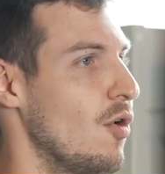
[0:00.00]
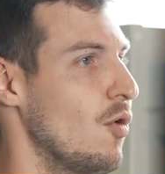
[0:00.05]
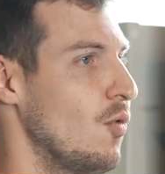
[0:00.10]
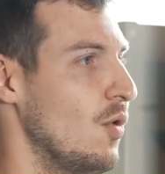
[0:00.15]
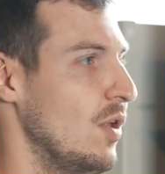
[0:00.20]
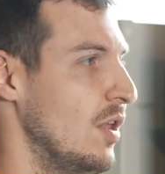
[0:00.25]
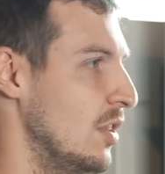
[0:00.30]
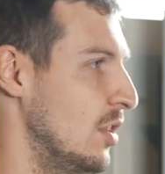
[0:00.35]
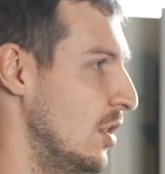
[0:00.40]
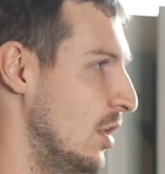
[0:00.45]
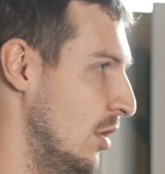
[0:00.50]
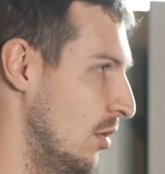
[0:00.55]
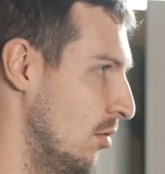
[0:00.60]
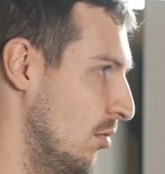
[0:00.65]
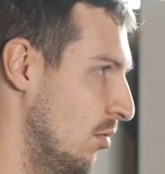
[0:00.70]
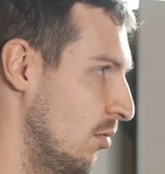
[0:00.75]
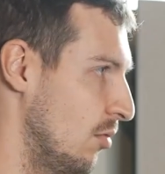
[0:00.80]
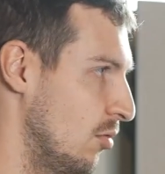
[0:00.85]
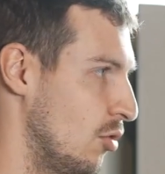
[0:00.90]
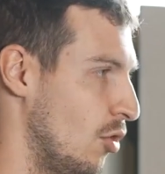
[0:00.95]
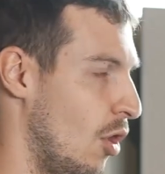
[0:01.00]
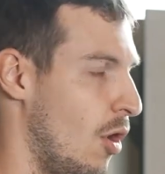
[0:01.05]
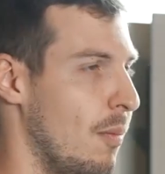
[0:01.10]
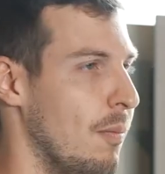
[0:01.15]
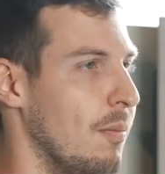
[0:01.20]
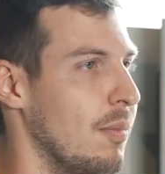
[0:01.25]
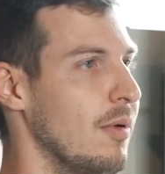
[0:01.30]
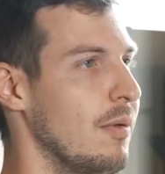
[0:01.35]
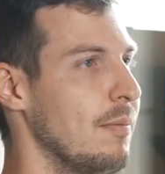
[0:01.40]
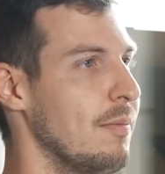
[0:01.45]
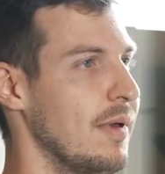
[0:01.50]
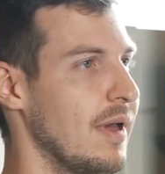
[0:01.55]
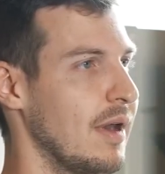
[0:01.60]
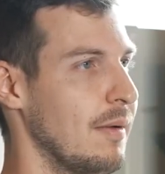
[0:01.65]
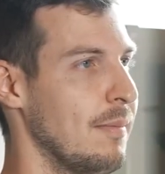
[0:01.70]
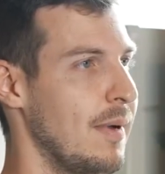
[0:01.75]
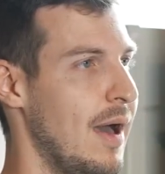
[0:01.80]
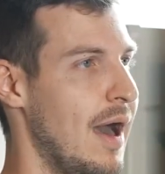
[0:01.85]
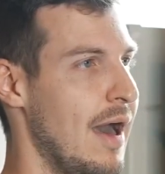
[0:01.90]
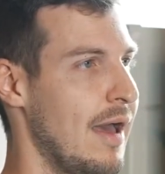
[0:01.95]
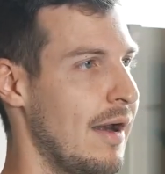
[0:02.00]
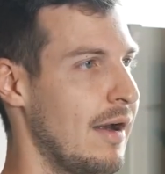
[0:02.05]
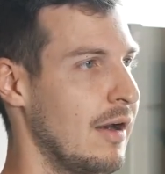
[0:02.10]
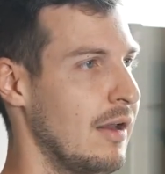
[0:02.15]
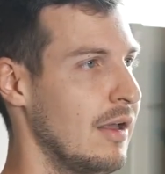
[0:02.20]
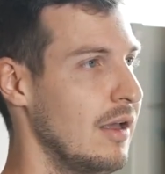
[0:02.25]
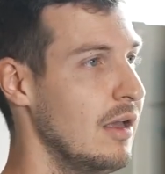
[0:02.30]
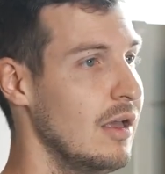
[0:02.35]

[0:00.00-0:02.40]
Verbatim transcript: quindi top per bar,